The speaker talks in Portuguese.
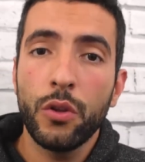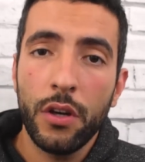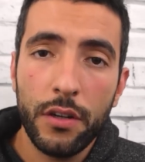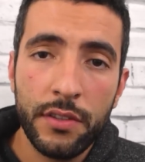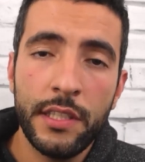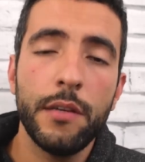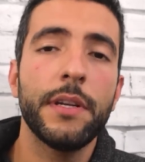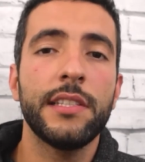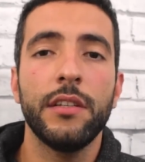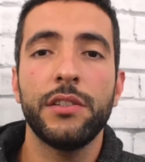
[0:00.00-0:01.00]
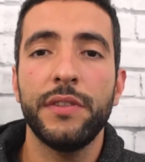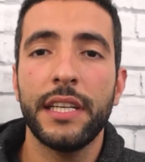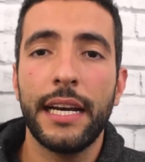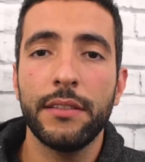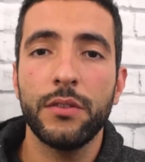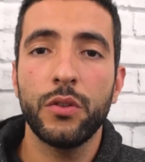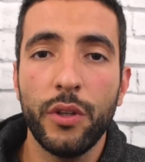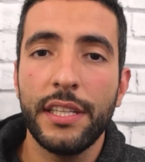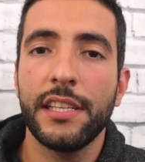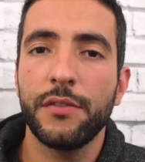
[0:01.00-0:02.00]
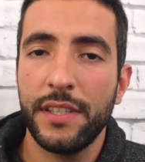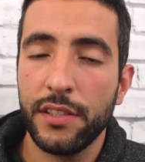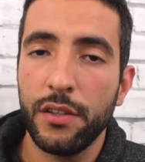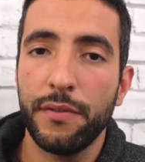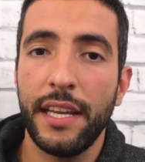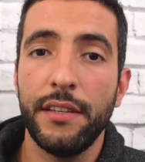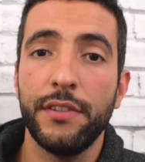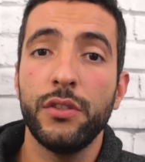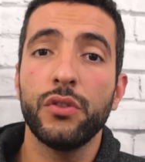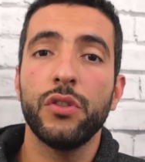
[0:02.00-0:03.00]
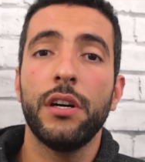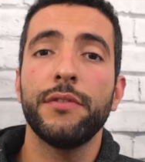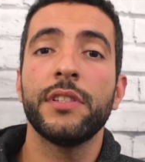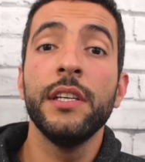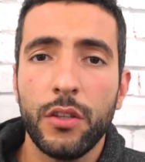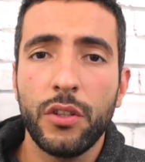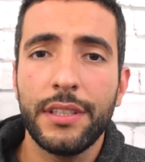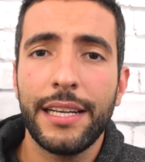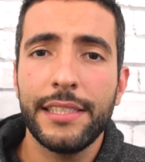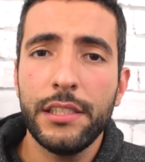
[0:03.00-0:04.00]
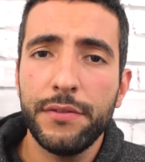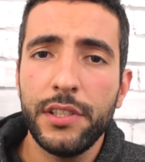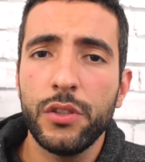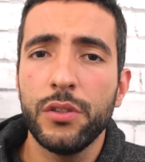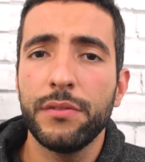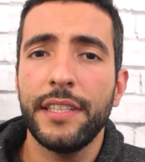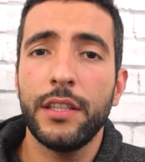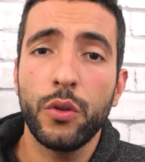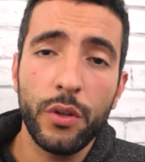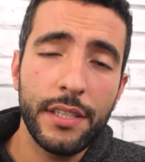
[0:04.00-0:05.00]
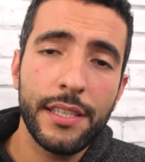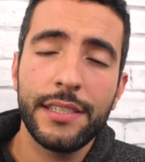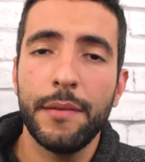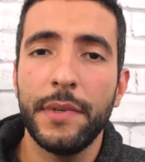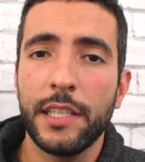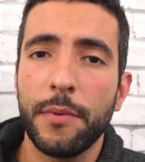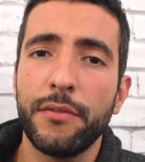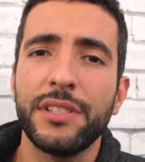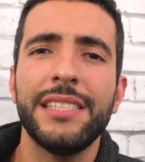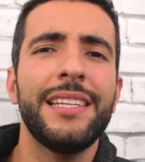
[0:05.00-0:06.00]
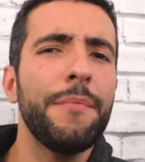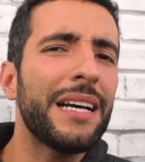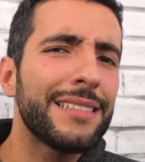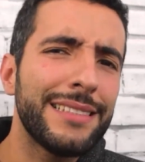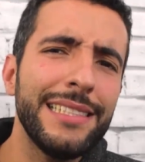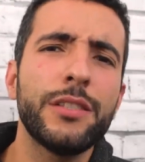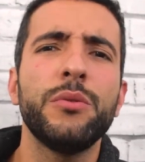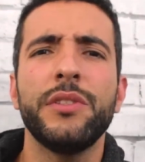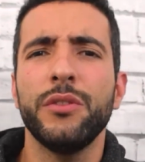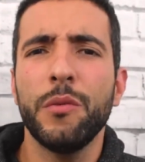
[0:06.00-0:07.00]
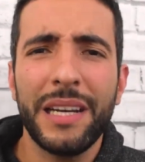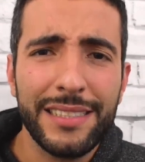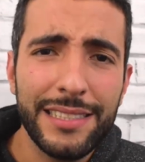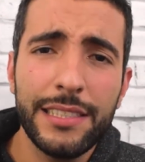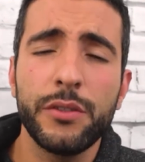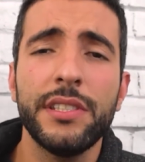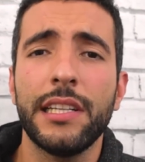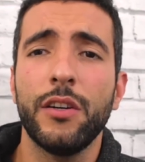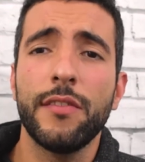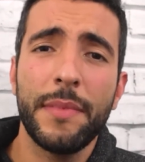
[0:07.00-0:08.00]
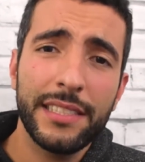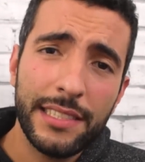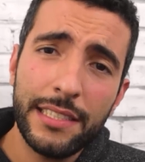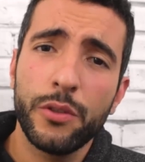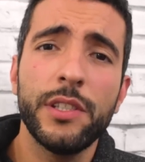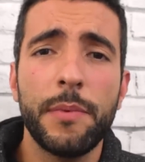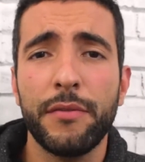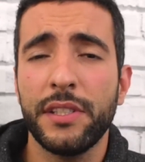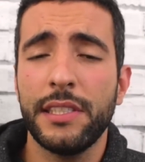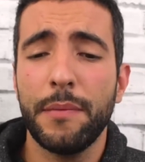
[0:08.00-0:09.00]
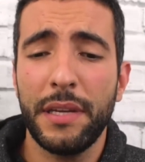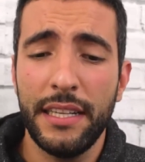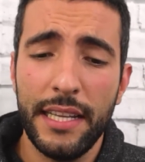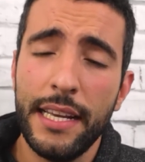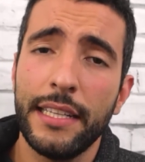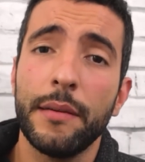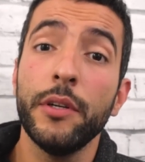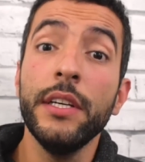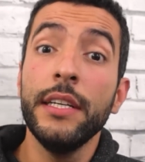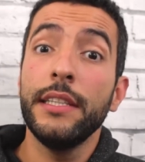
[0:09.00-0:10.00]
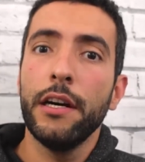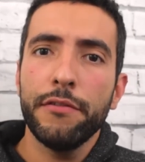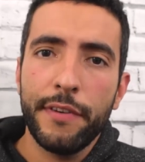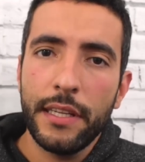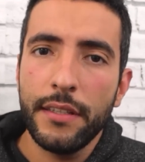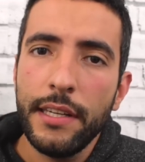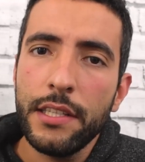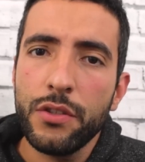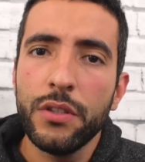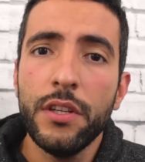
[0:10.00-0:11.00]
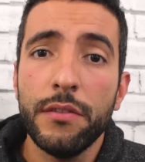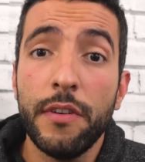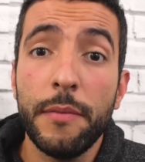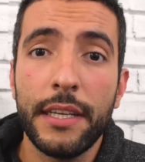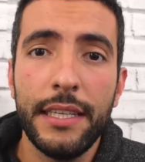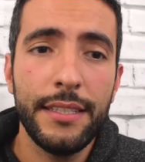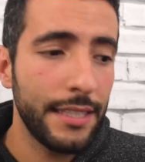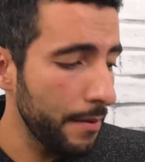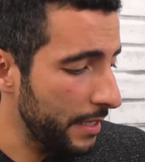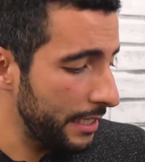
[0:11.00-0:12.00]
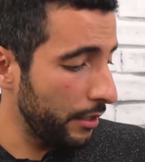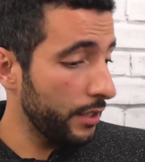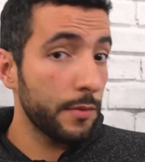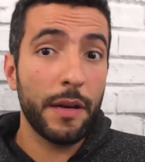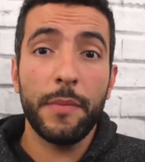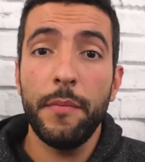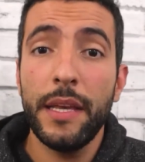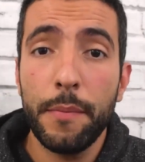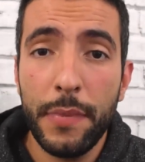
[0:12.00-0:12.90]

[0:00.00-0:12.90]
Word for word: toca o sininho para ser notificado todas as vezes que houverem vídeos novos, que eu tô trazendo vídeo novo aí todas as semanas para vocês, tem bastante conteúdo, bastante coisa nova, bastante coisa para vocês aprenderem, tá bom? Então, falando nisso, vamos aqui sem mais delongas para a primeira